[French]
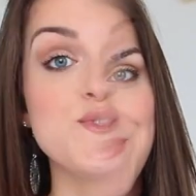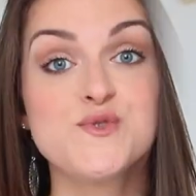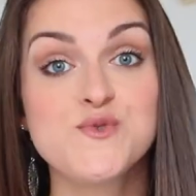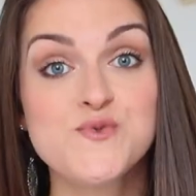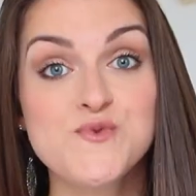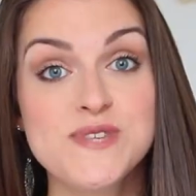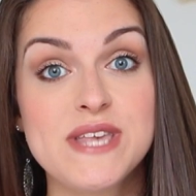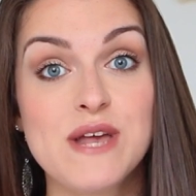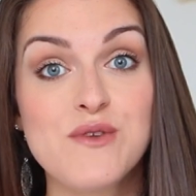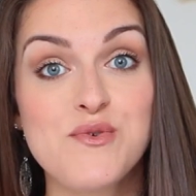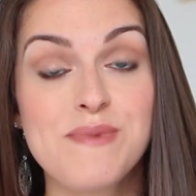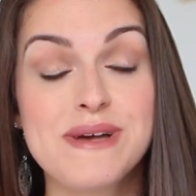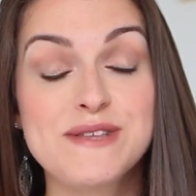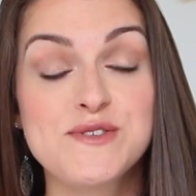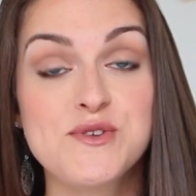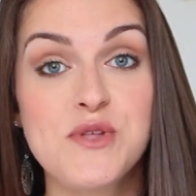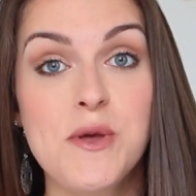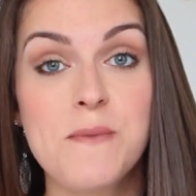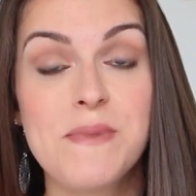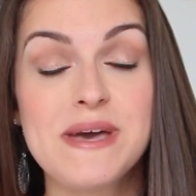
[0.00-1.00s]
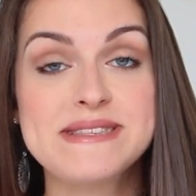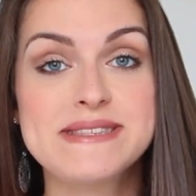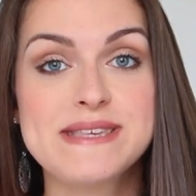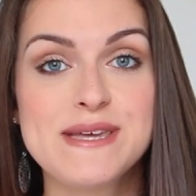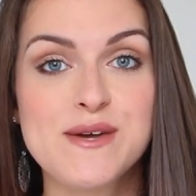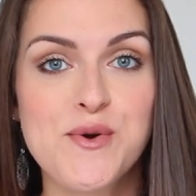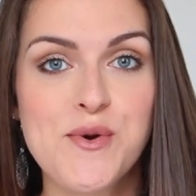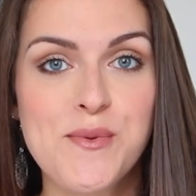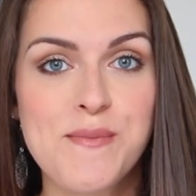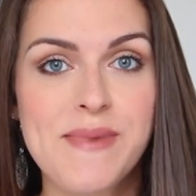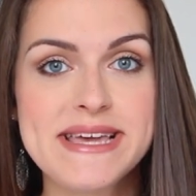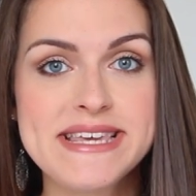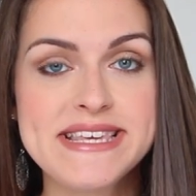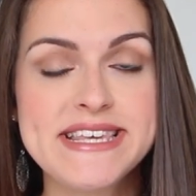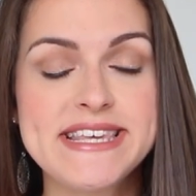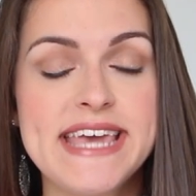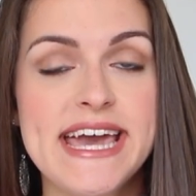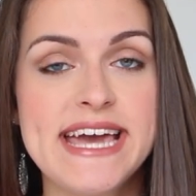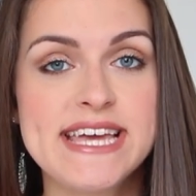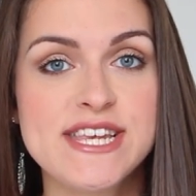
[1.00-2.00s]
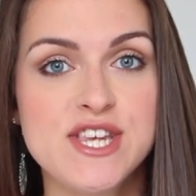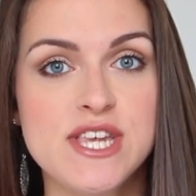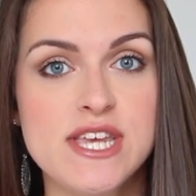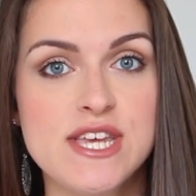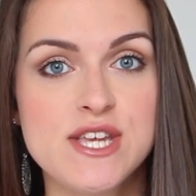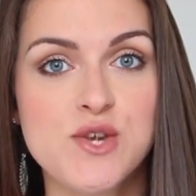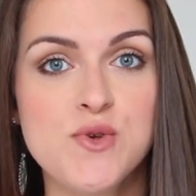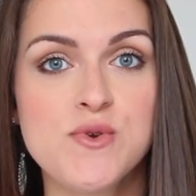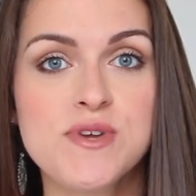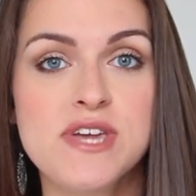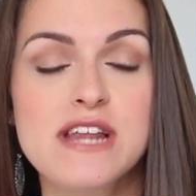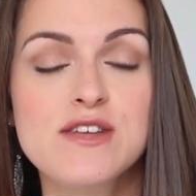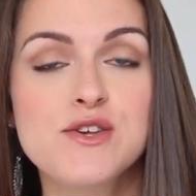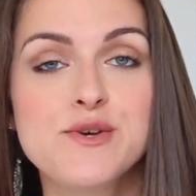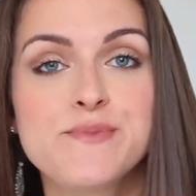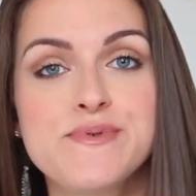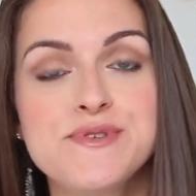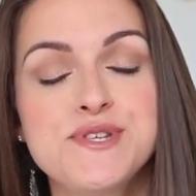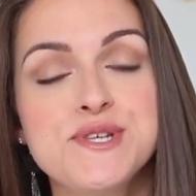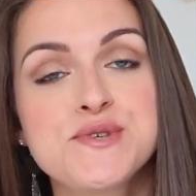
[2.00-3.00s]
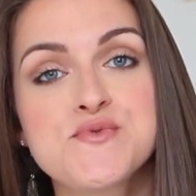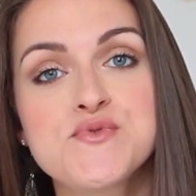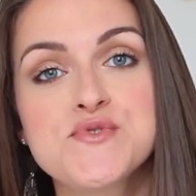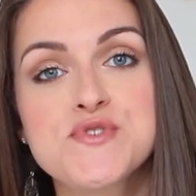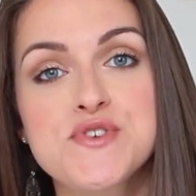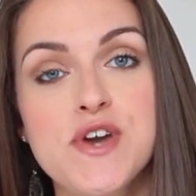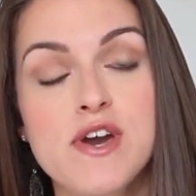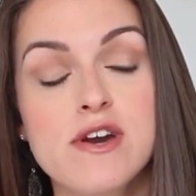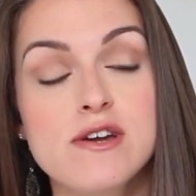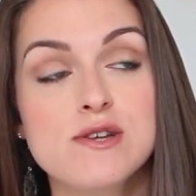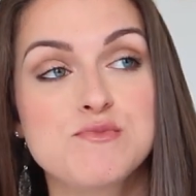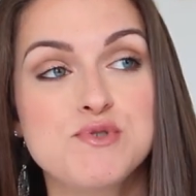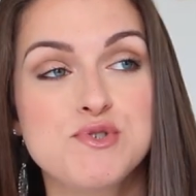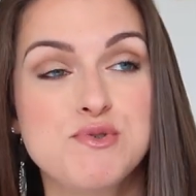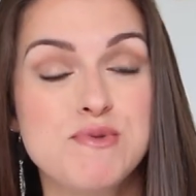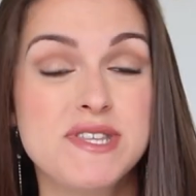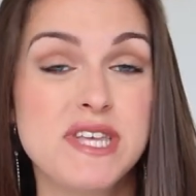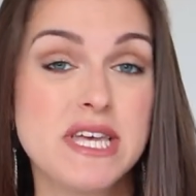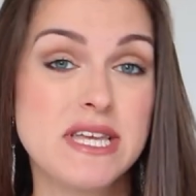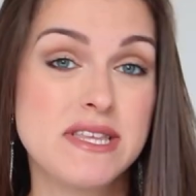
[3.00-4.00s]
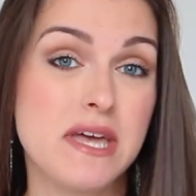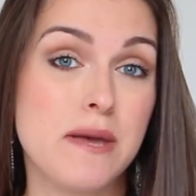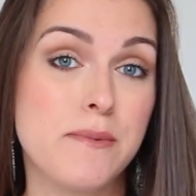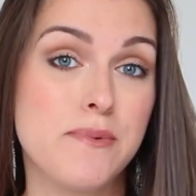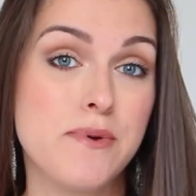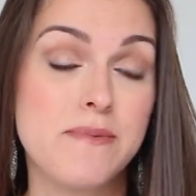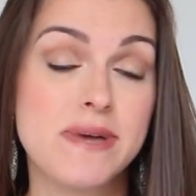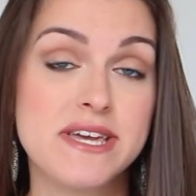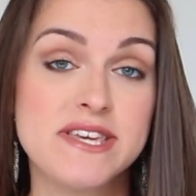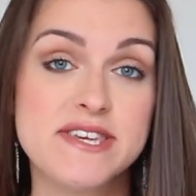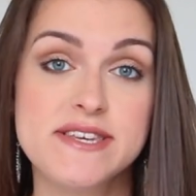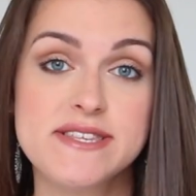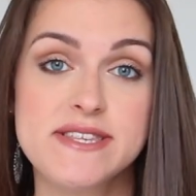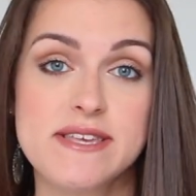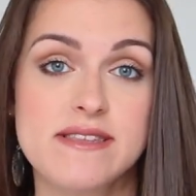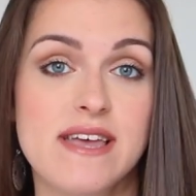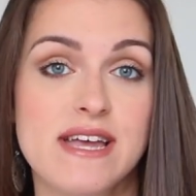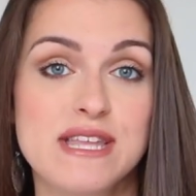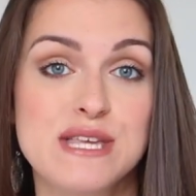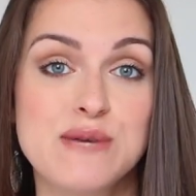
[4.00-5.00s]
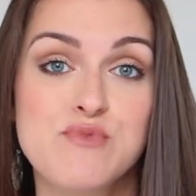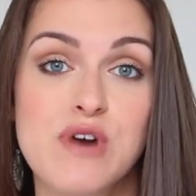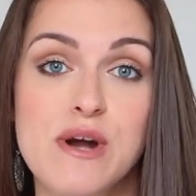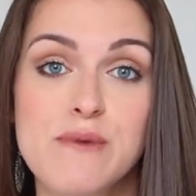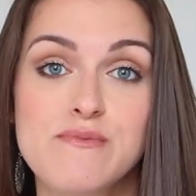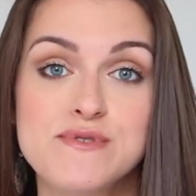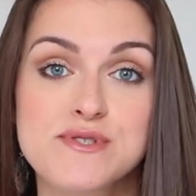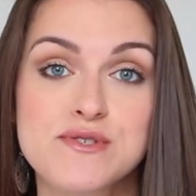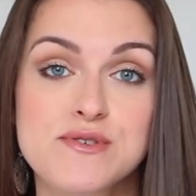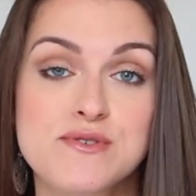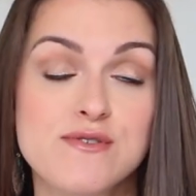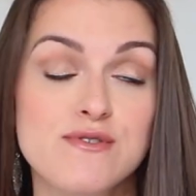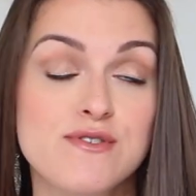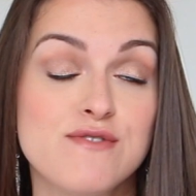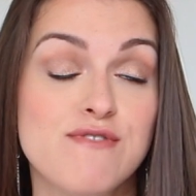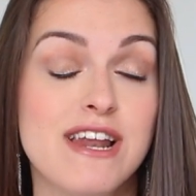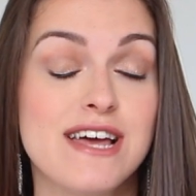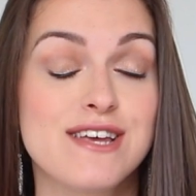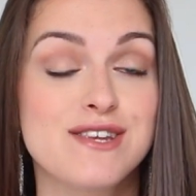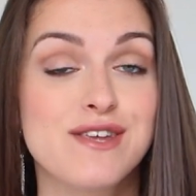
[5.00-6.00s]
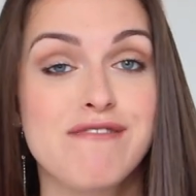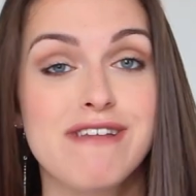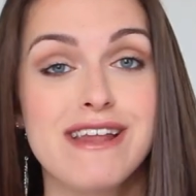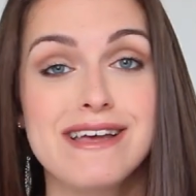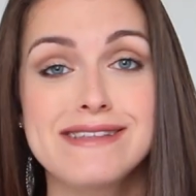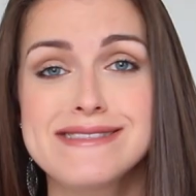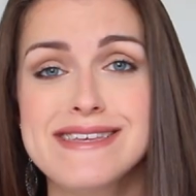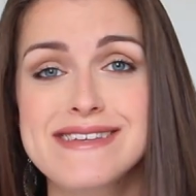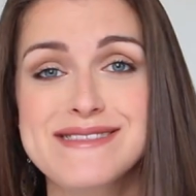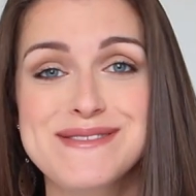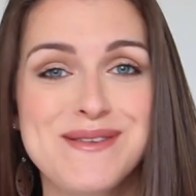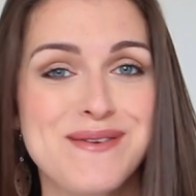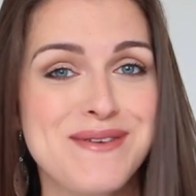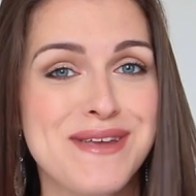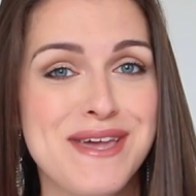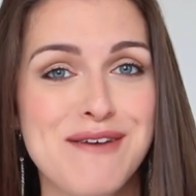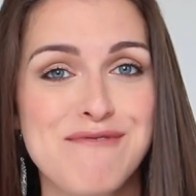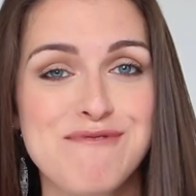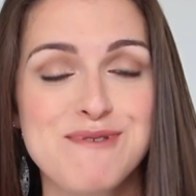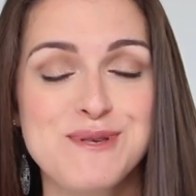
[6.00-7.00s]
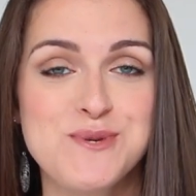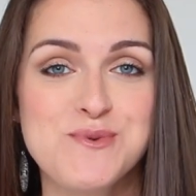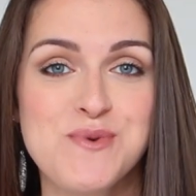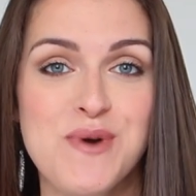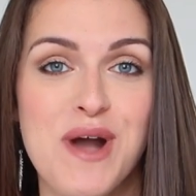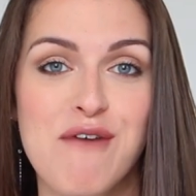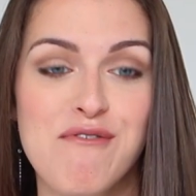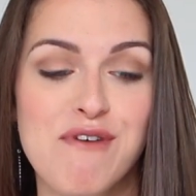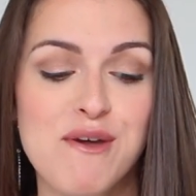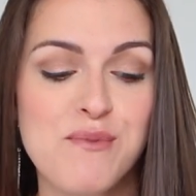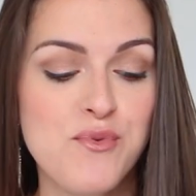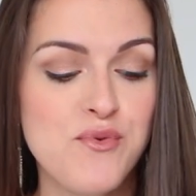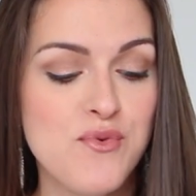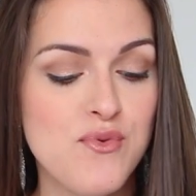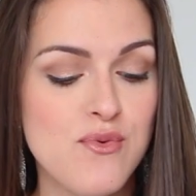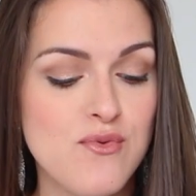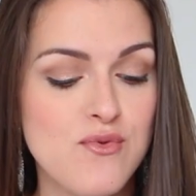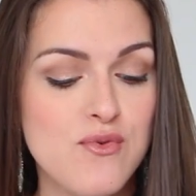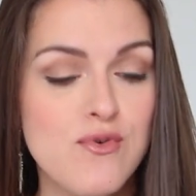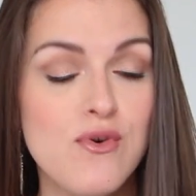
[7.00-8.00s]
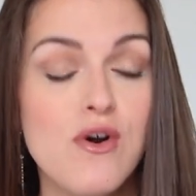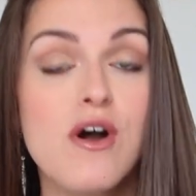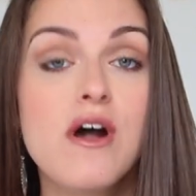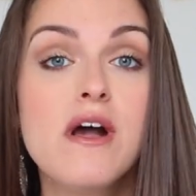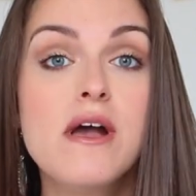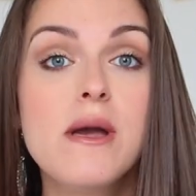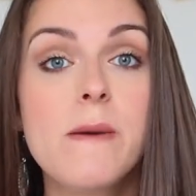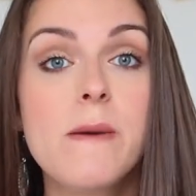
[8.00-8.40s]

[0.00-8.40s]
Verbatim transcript: Nous allons maintenant passer au maquillage et j'ai eu quelques petits coups de cœur. Je me suis très très peu maquillée ces derniers mois puisque voilà j'avais la tête dans les révisions avec mon concours